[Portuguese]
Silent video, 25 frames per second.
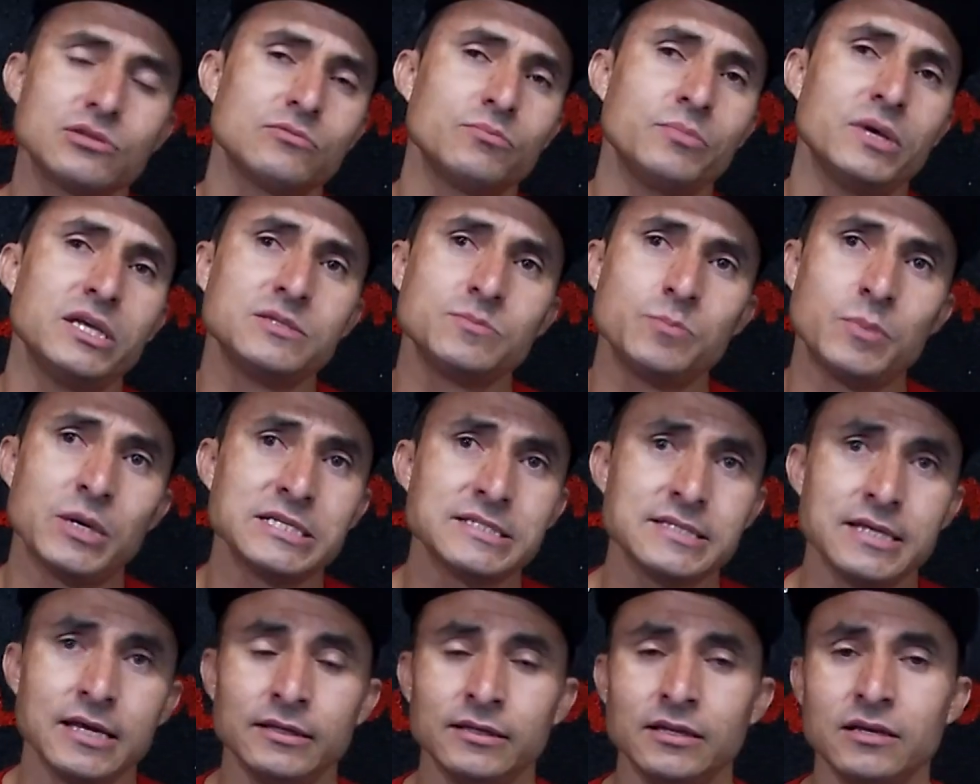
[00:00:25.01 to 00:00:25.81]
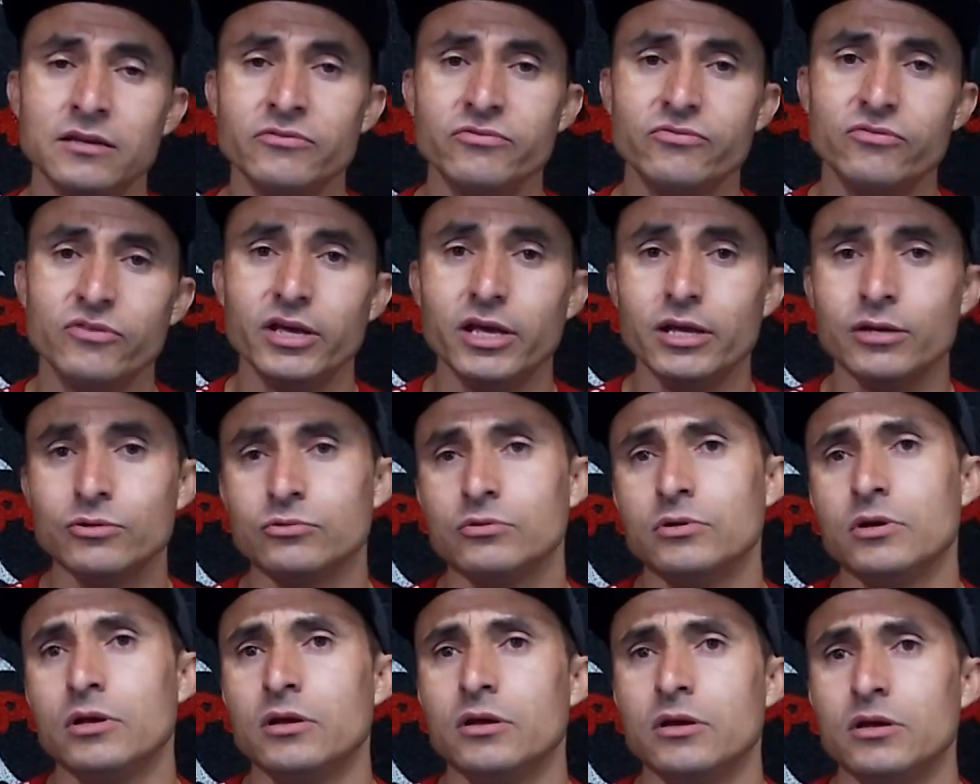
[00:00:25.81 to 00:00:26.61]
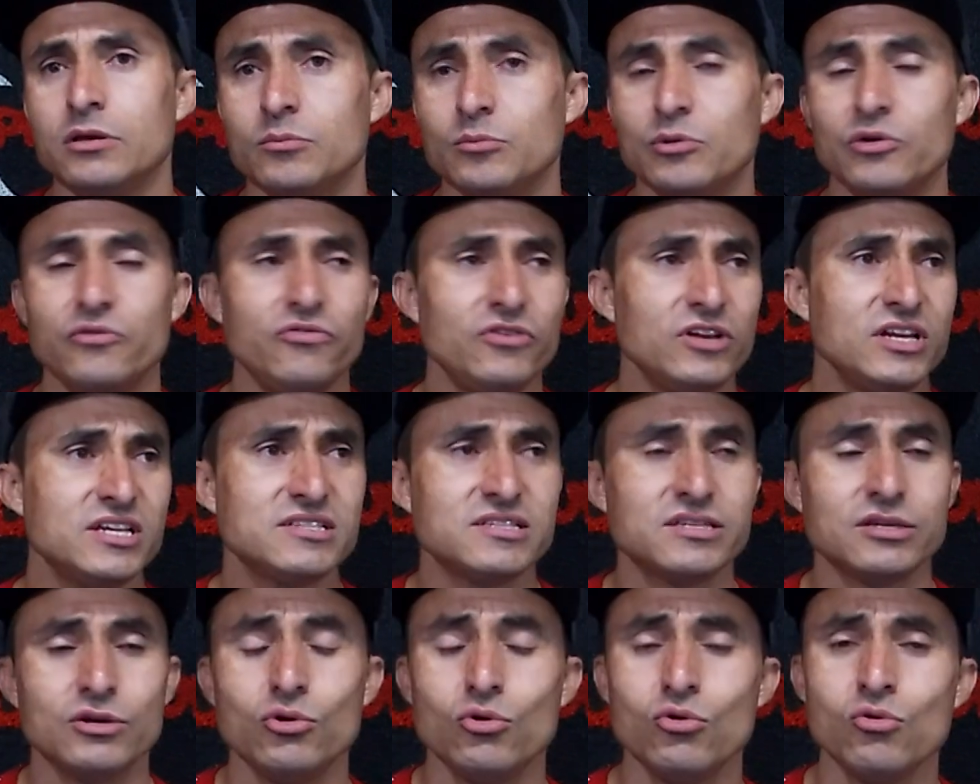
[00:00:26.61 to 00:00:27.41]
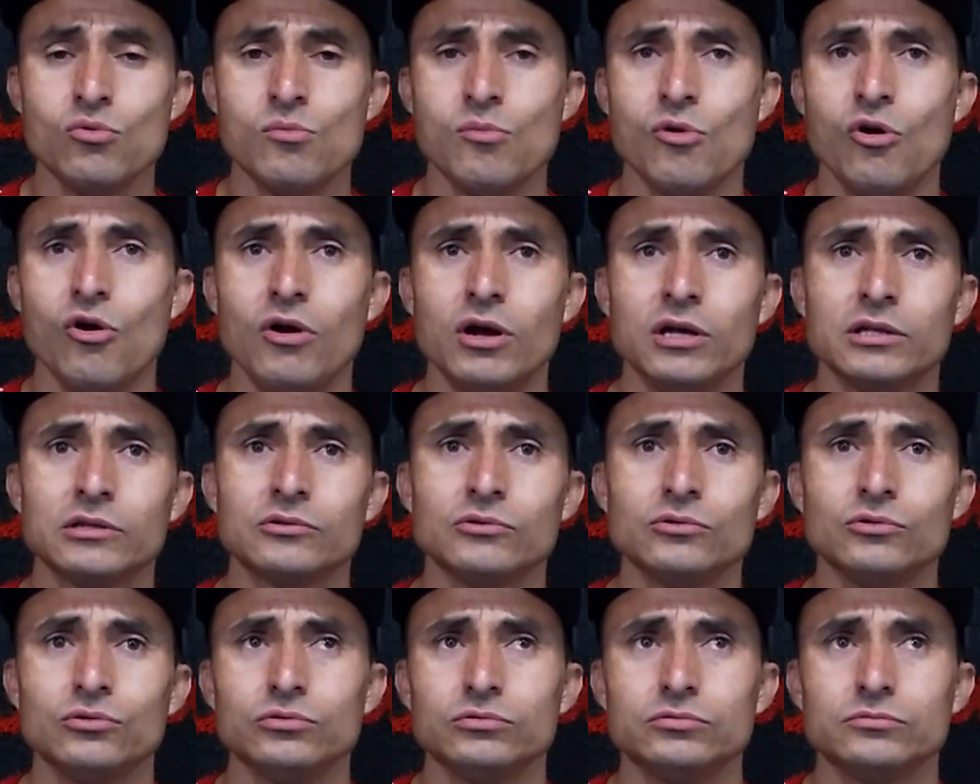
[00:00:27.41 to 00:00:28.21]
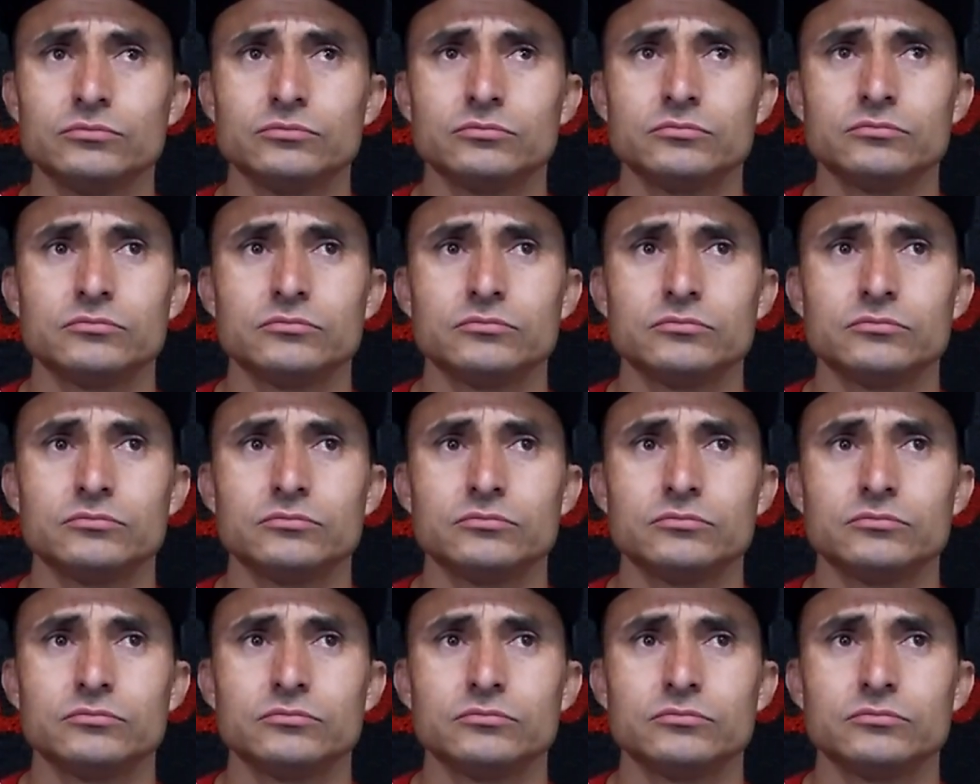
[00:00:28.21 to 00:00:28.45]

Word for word: O mês passado ele veio, me ofereceu um módulo